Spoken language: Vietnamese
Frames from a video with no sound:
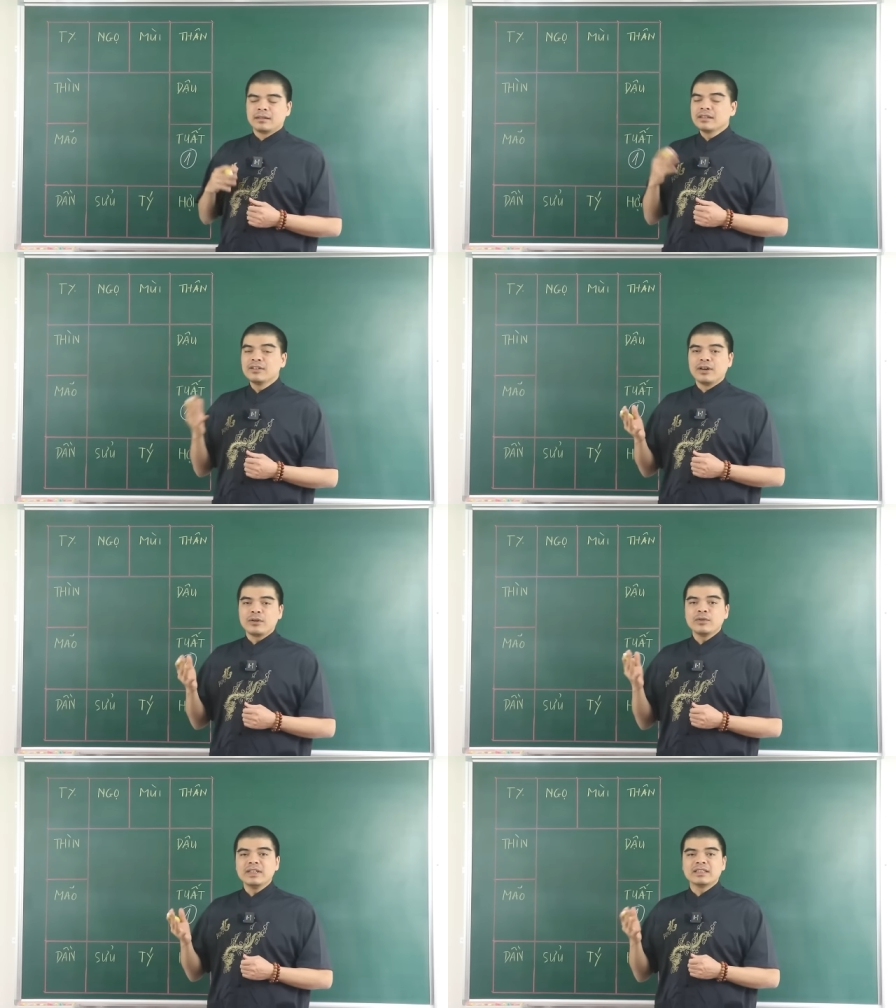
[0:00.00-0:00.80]
Từ
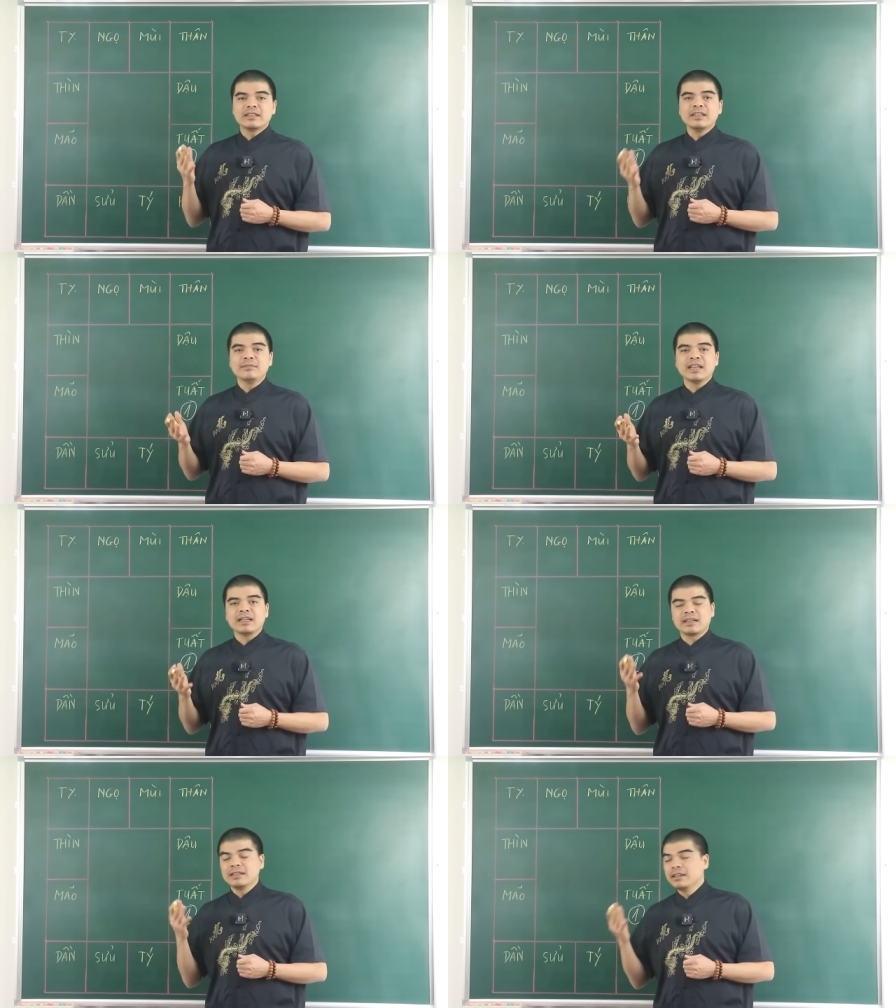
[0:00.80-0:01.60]
đó quý vị sẽ tìm ra
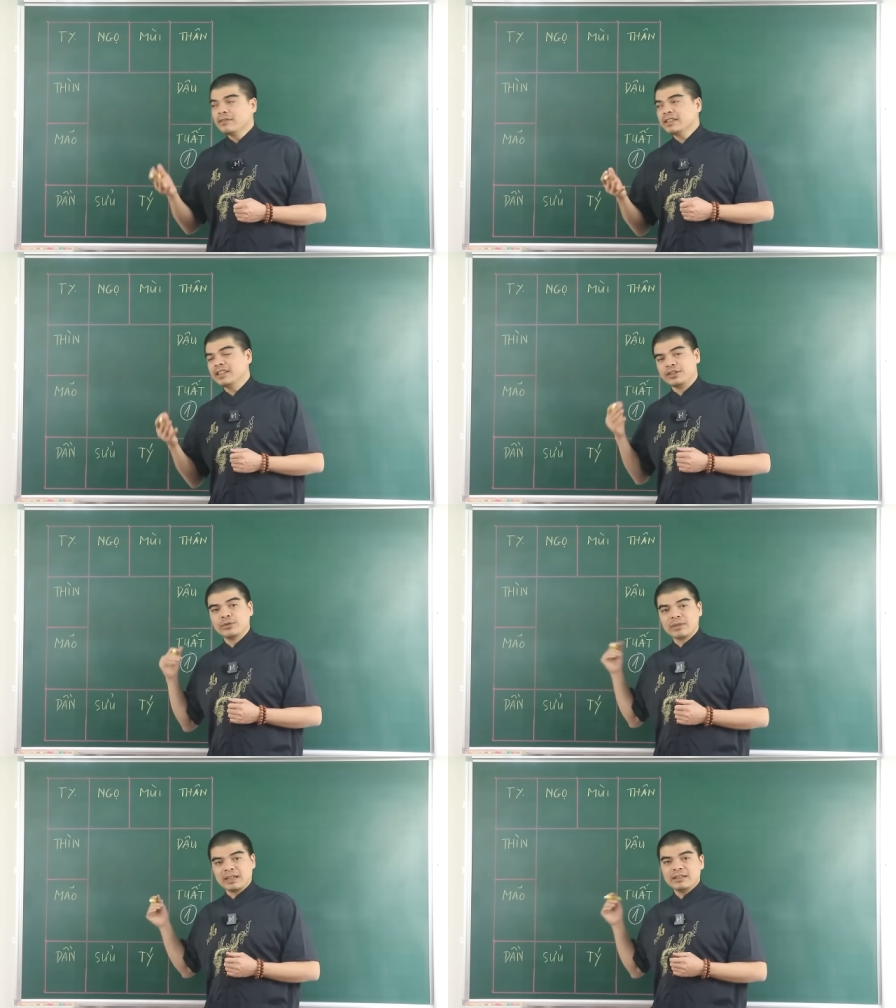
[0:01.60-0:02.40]
được cái hướng phát triển
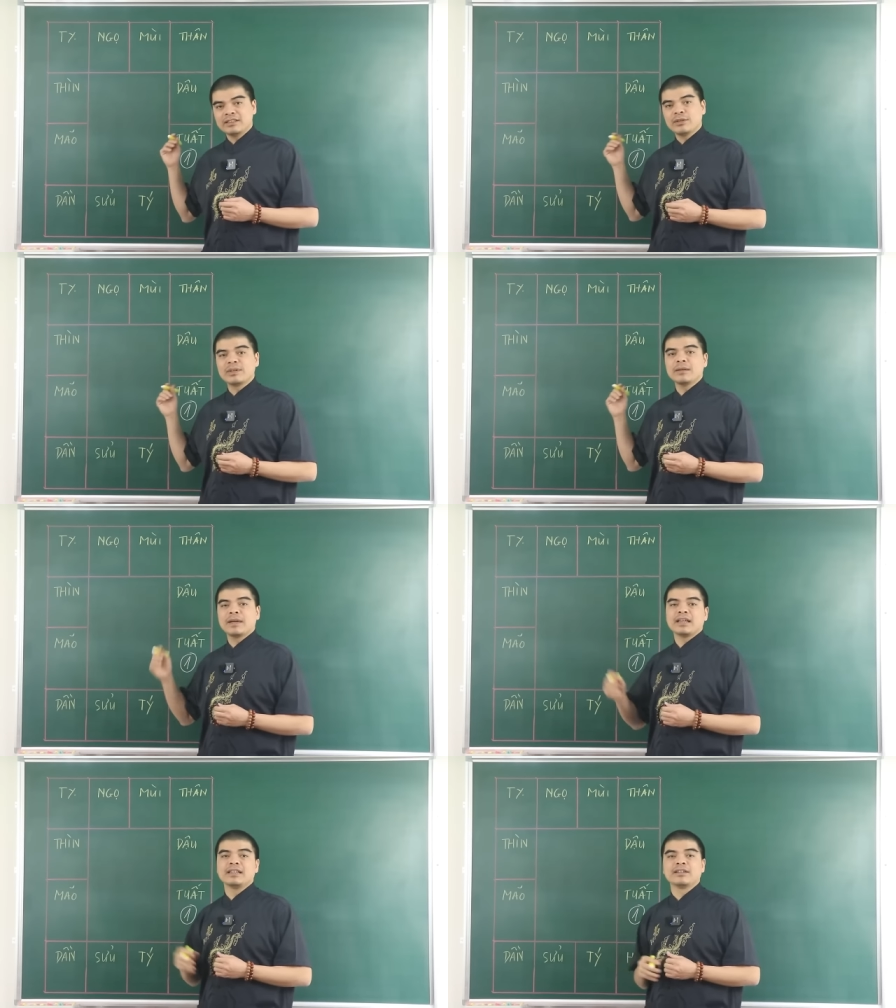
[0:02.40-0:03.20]
đúng đắn trong năm
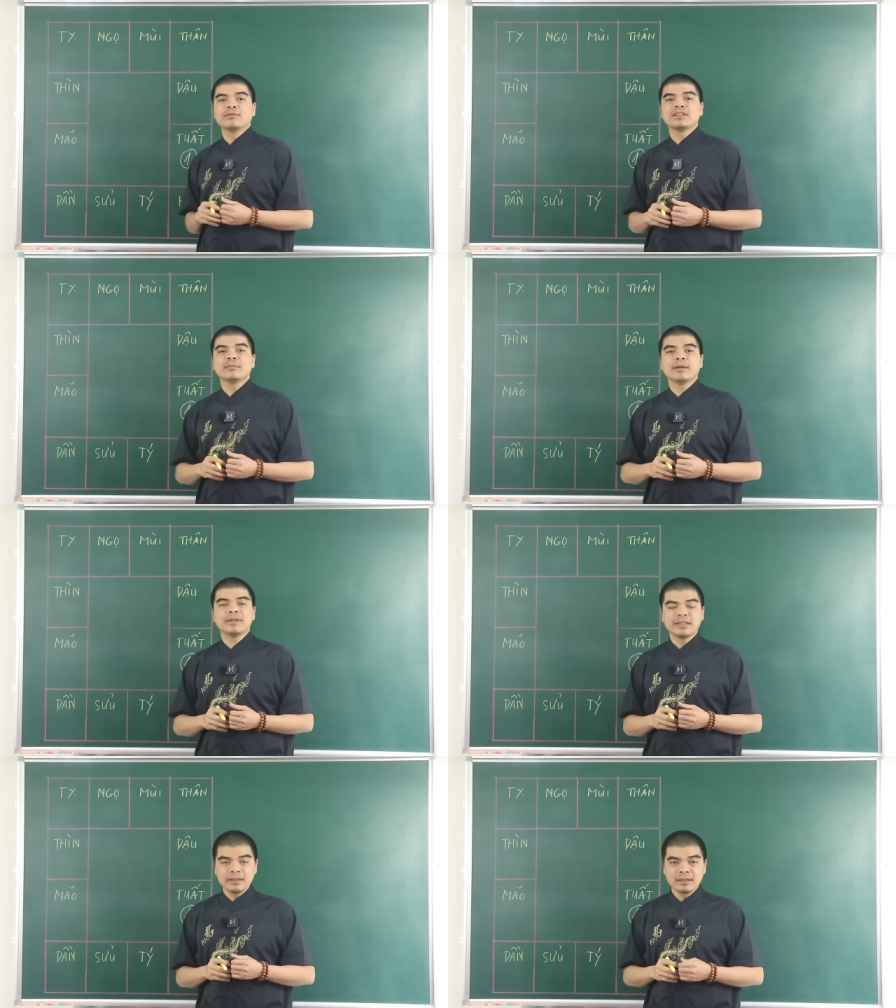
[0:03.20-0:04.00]

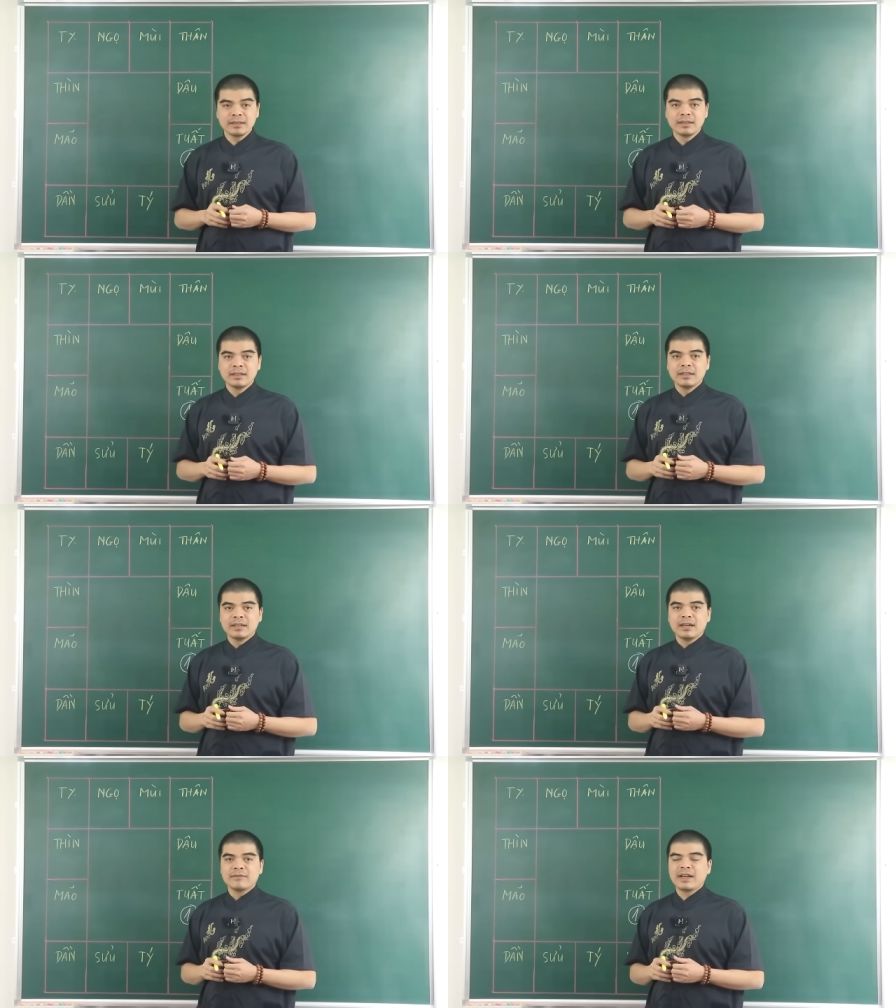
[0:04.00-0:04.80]
2024.